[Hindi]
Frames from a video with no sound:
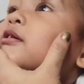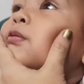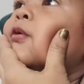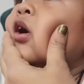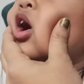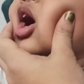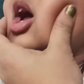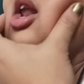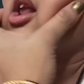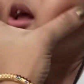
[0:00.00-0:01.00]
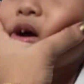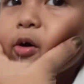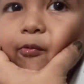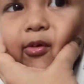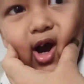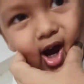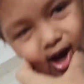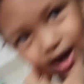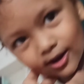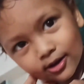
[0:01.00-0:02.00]
तू ना ज्यादा
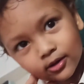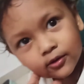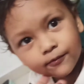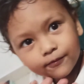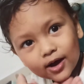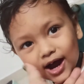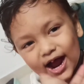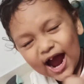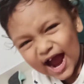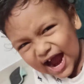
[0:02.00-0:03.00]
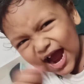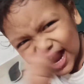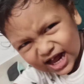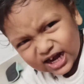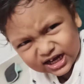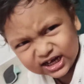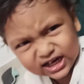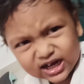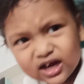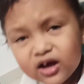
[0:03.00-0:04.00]
बात
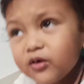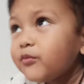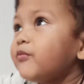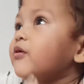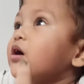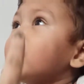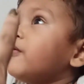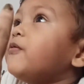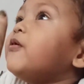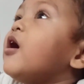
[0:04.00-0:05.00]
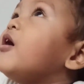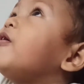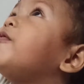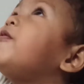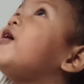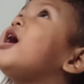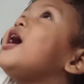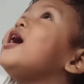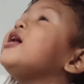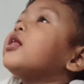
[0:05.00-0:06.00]
मत ठीक है फैन साफ कर लिया ठीक
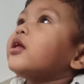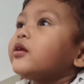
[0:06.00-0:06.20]
है हाँ,